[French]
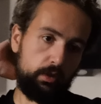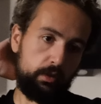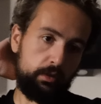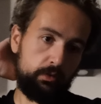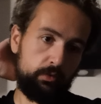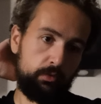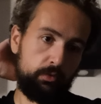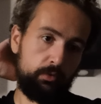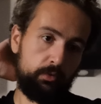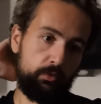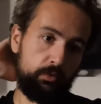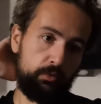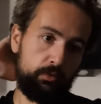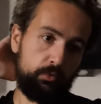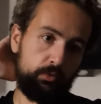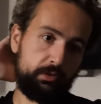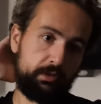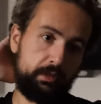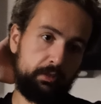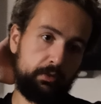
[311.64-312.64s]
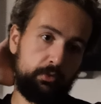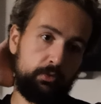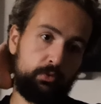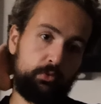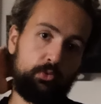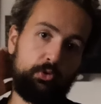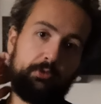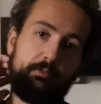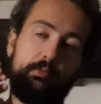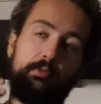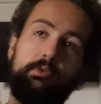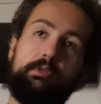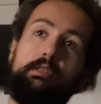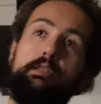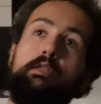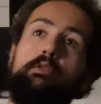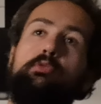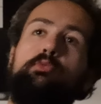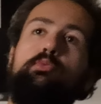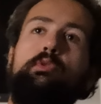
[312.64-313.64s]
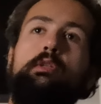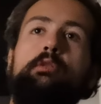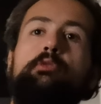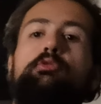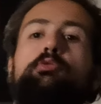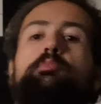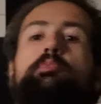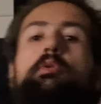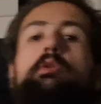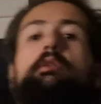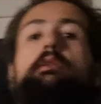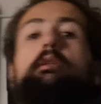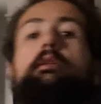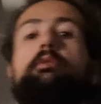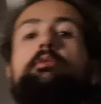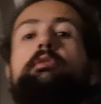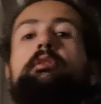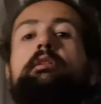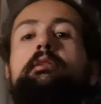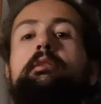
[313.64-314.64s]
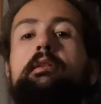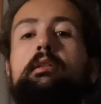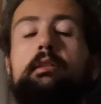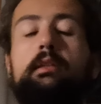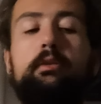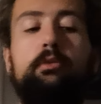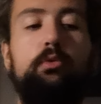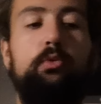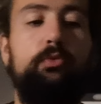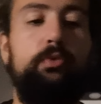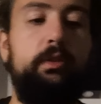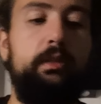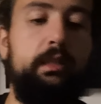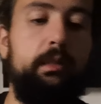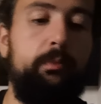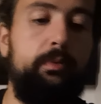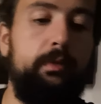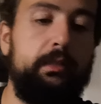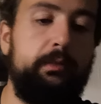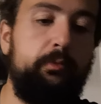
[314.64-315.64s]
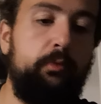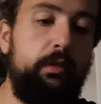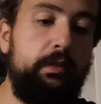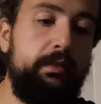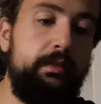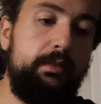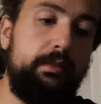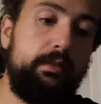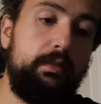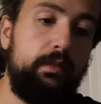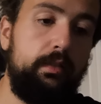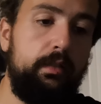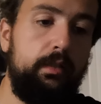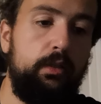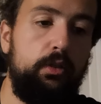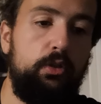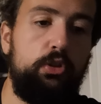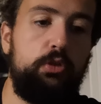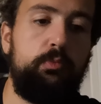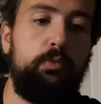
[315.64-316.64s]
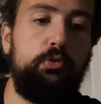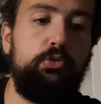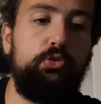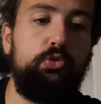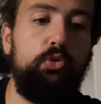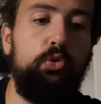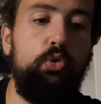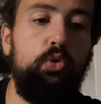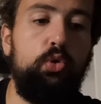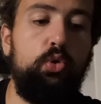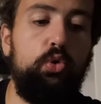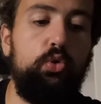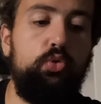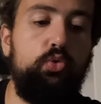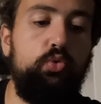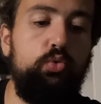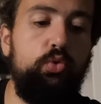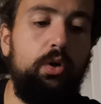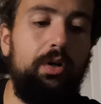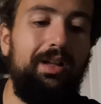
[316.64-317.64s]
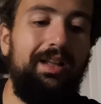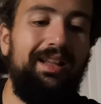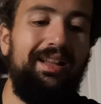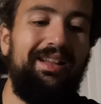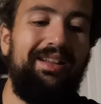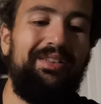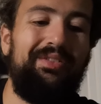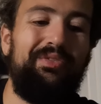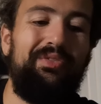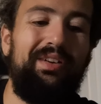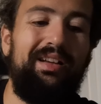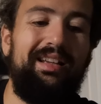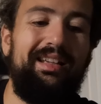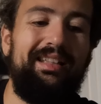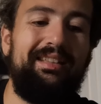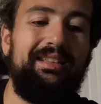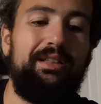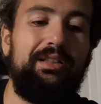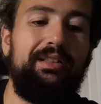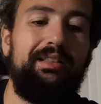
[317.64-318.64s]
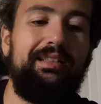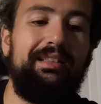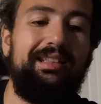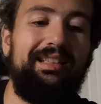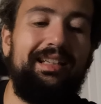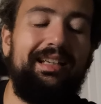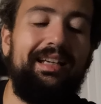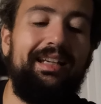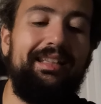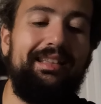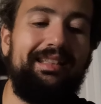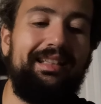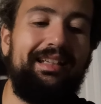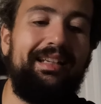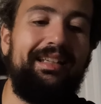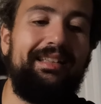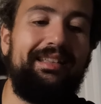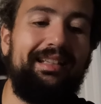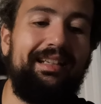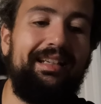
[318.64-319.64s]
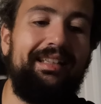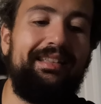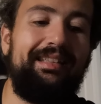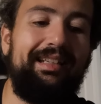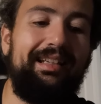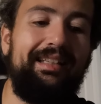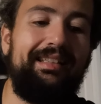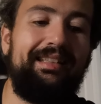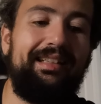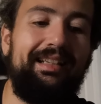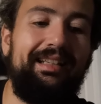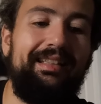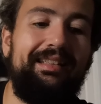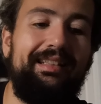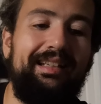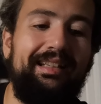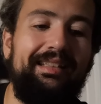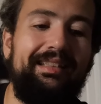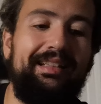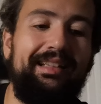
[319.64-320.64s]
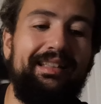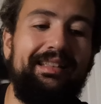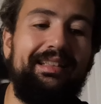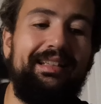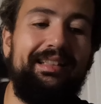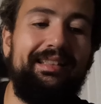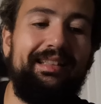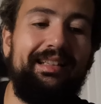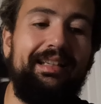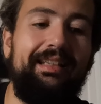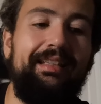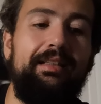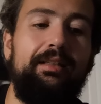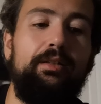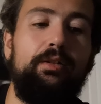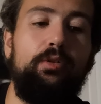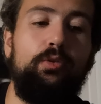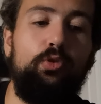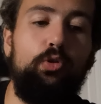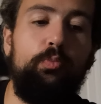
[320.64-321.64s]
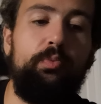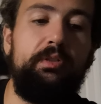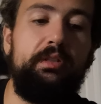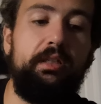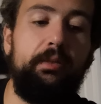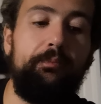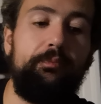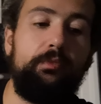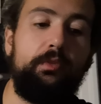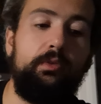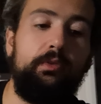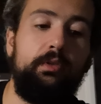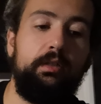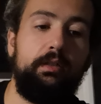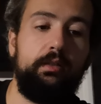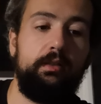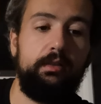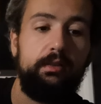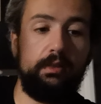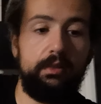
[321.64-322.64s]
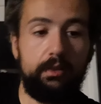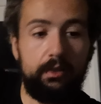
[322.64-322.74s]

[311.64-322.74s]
Et euh, aussi, euh, grosse pensée à tous les supporters de Saint-Etienne qui ont fait le déplacement à Nice. Je pense que le retour va être très, très, très, très, très, très, très, très, très compliqué. Voilà.